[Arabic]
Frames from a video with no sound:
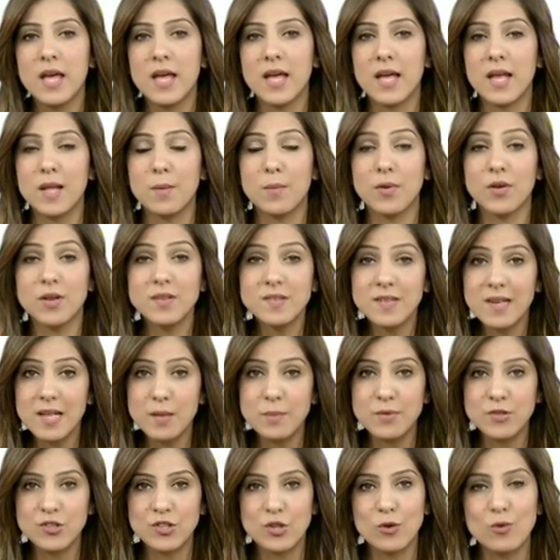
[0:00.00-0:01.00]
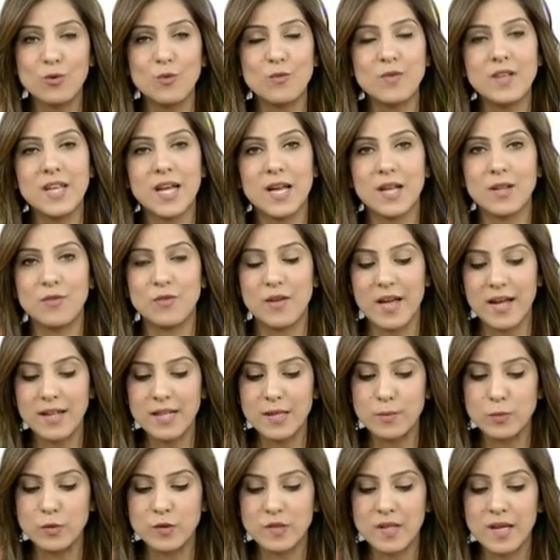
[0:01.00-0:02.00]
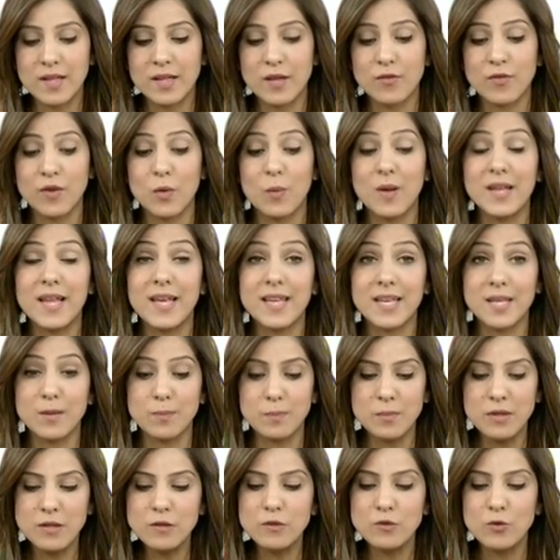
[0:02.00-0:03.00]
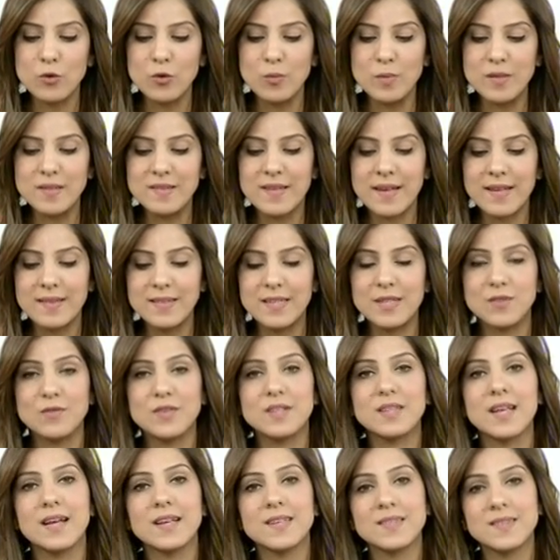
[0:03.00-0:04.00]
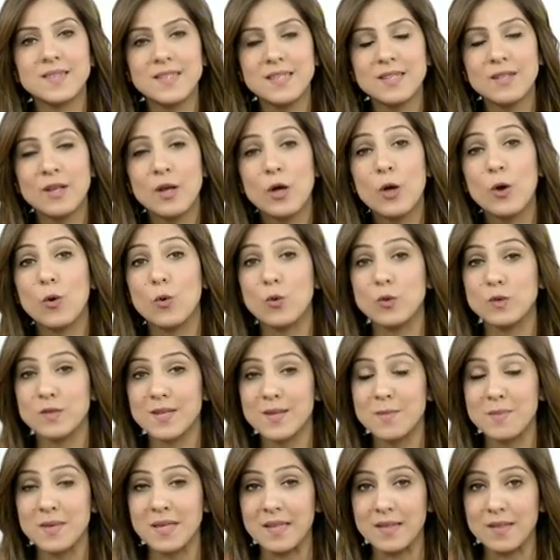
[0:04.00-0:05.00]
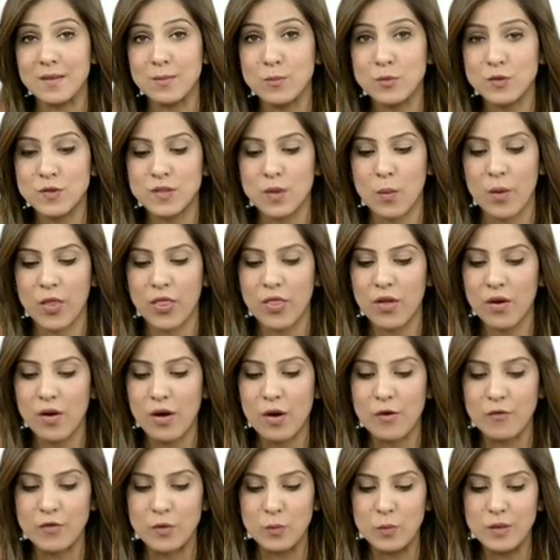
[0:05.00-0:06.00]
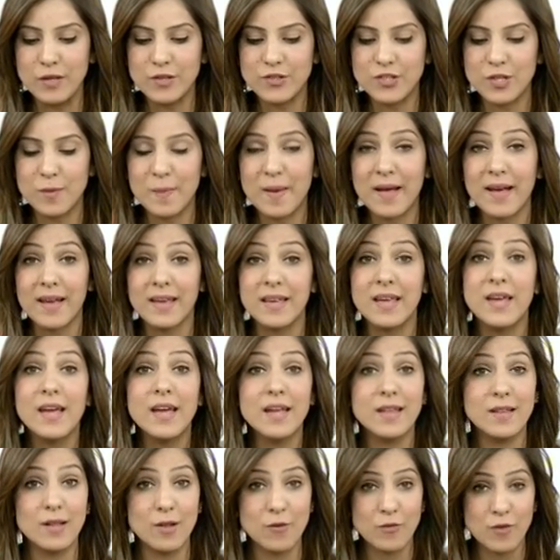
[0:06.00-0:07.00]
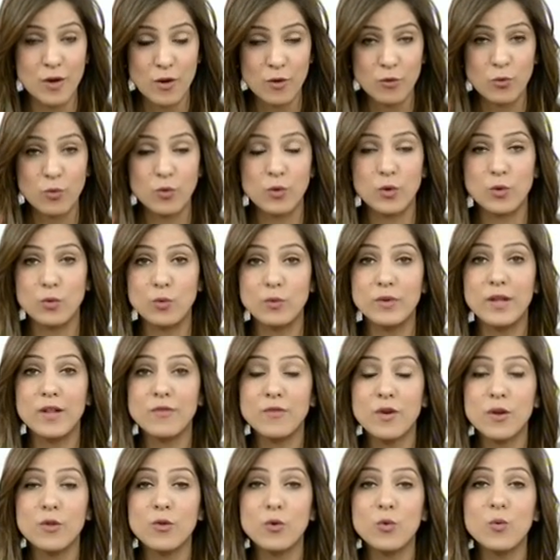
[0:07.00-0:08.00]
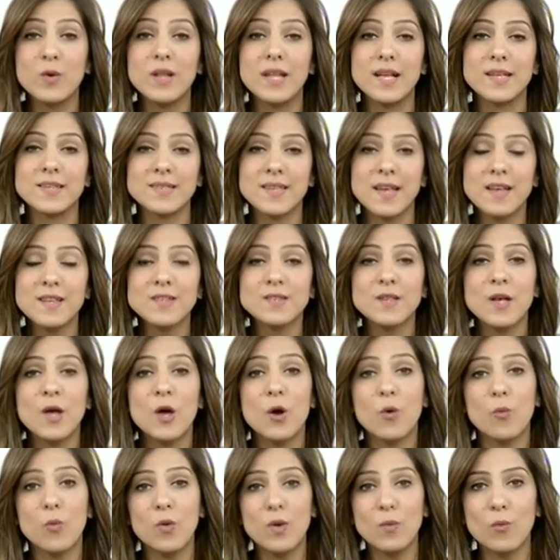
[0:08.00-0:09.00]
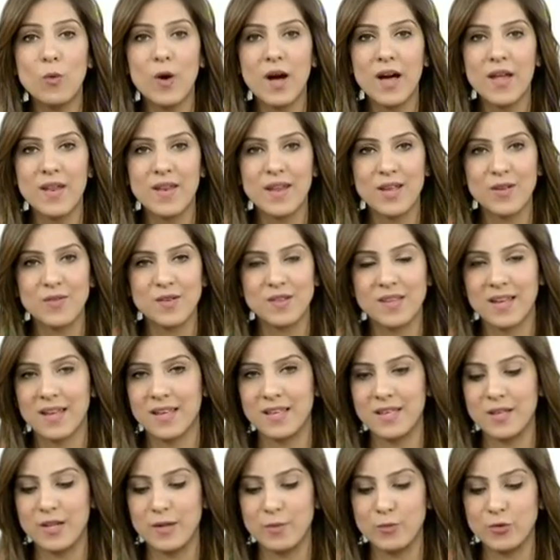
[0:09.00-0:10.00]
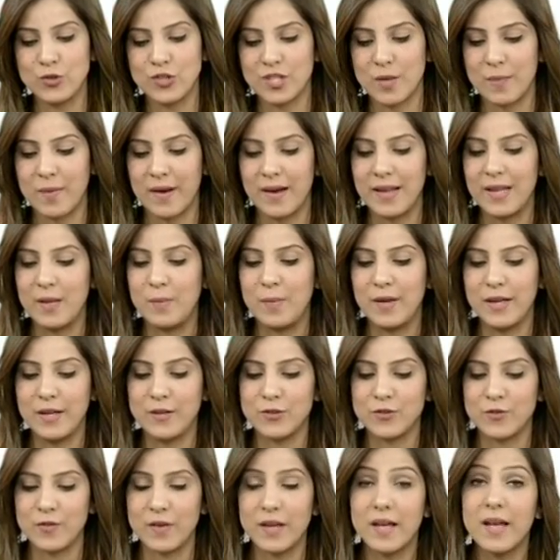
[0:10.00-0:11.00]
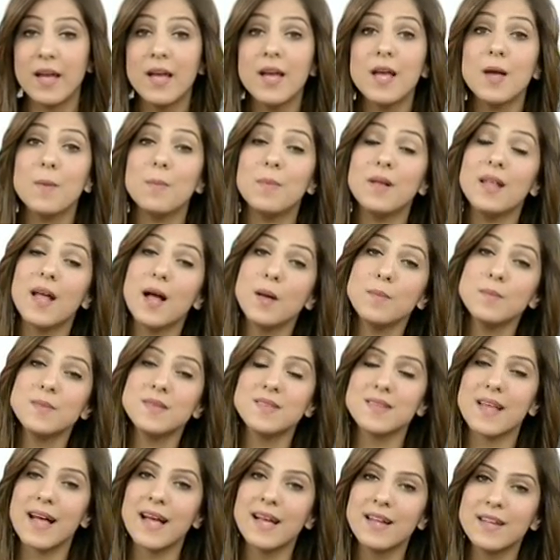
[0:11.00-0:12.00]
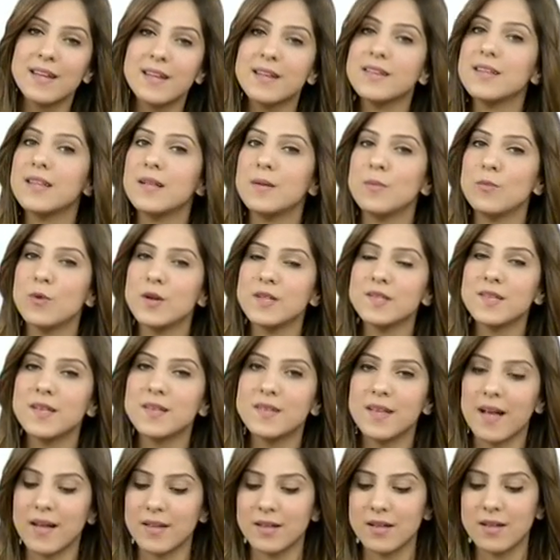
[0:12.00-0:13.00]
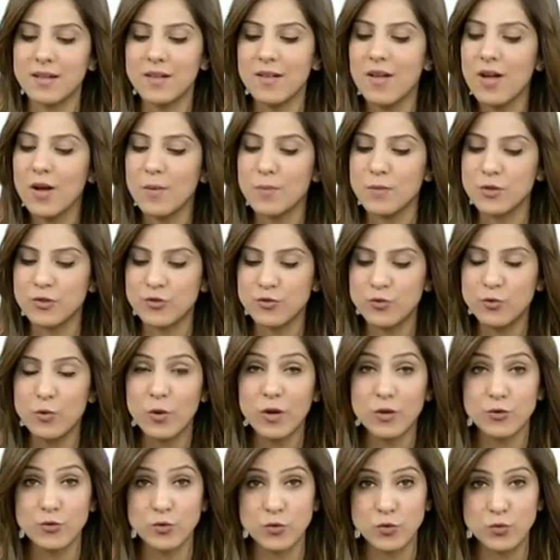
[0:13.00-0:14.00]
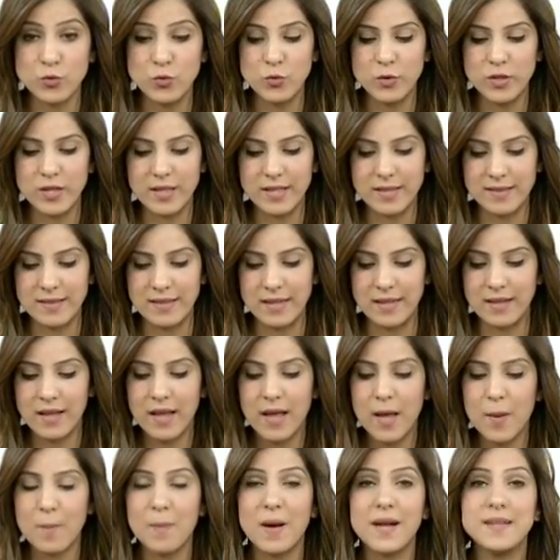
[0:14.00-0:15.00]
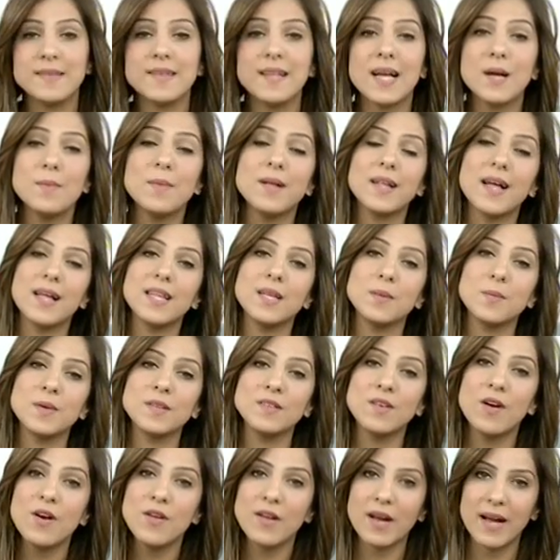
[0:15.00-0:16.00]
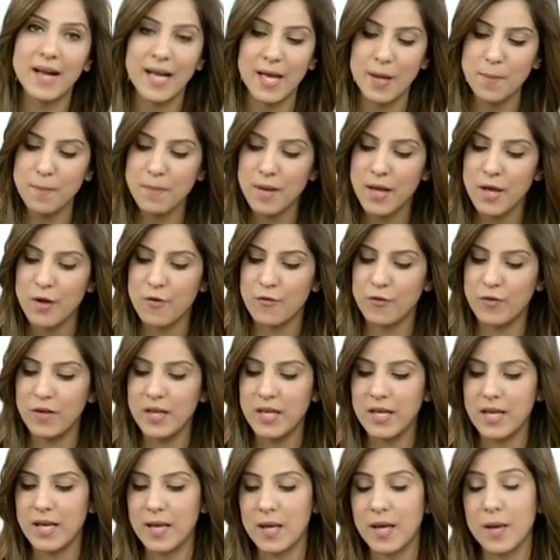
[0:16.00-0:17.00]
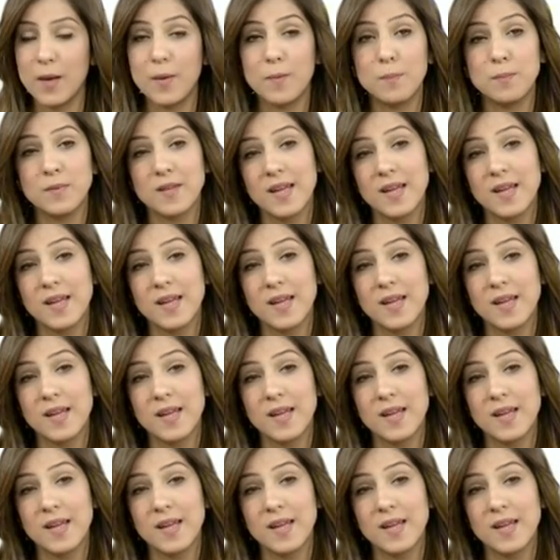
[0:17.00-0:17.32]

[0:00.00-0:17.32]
المناطق اللي بيشتغلوا فيها الفئات المستهدفة ولكن بيلتقوا بالتحديد في تحسين وتنمية المستوى الثقافي والاجتماعي للفرد وأنه يكون الفرد هو الأساس والمحرك في تغيير المجتمع اللي بيعيش فيه بالأمس أعلنت المؤسسة عن إطلاق مشروع جسور اثنين بعد العمل على مدار عام في آه،